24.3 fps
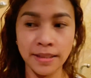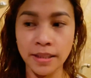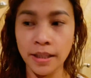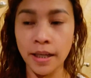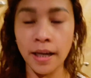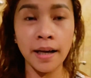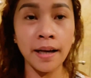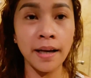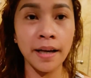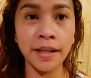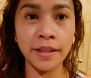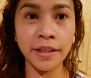
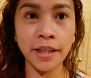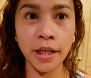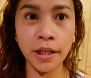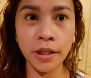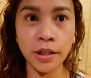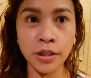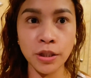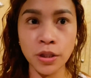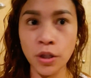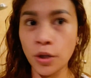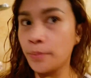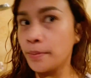Hi, thank
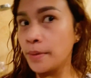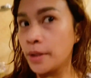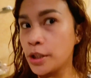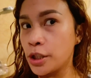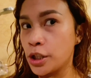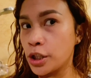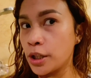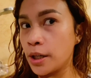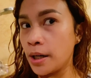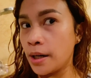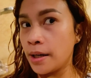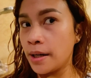you so
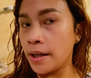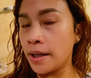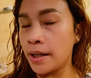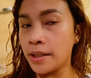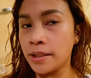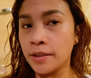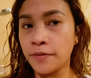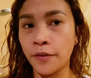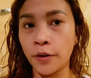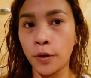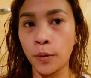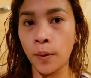much
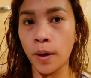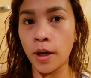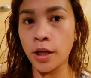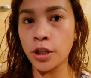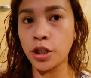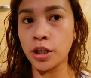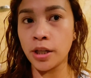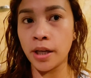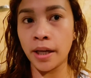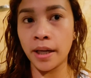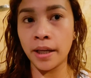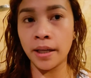guys for
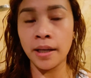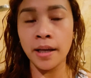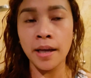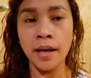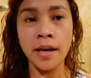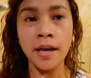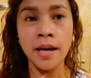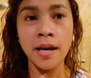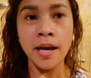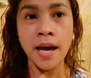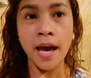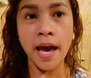watching.
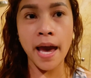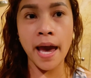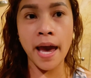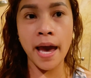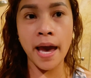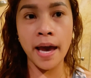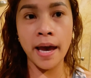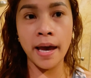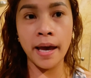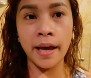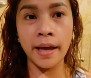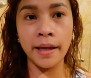
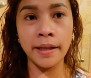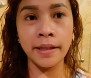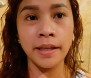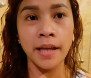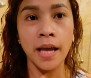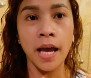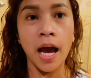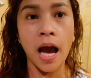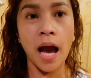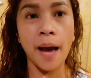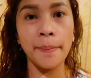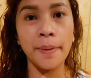And
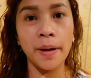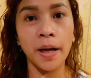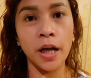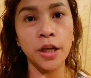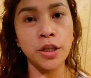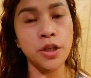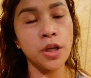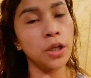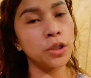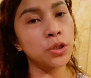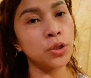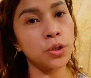
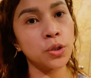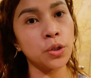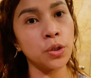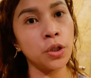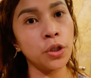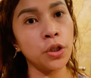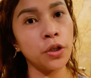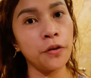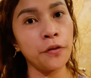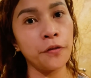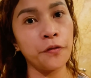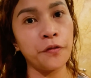abangan nyo ang
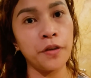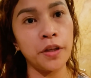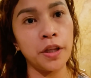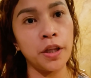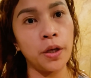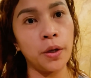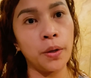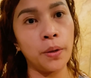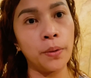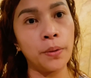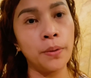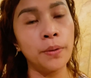susunod kong
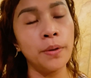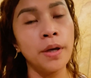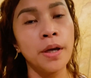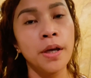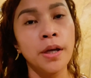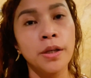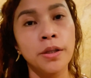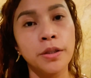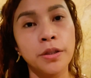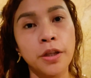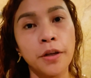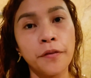video.
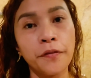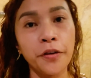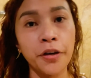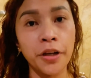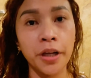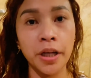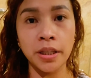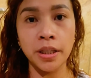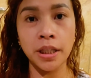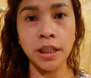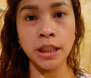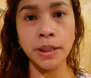Don't
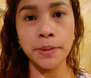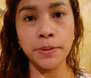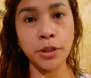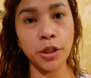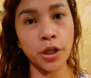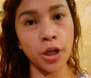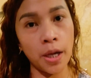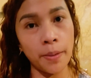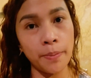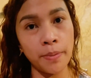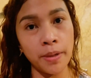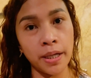forget to
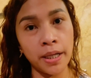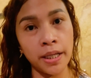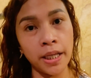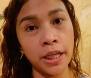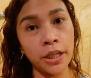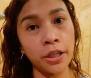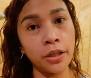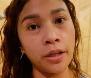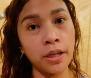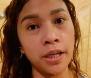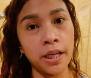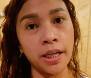subscribe. May
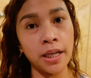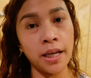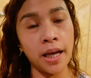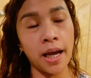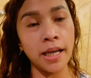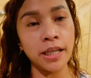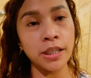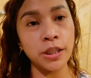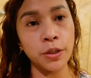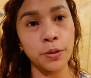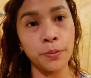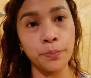click na rin
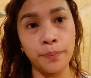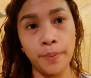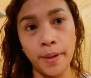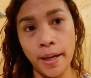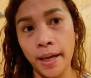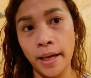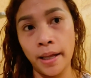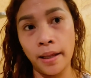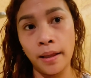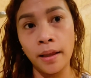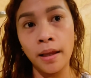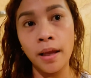guys yung
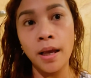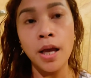bell.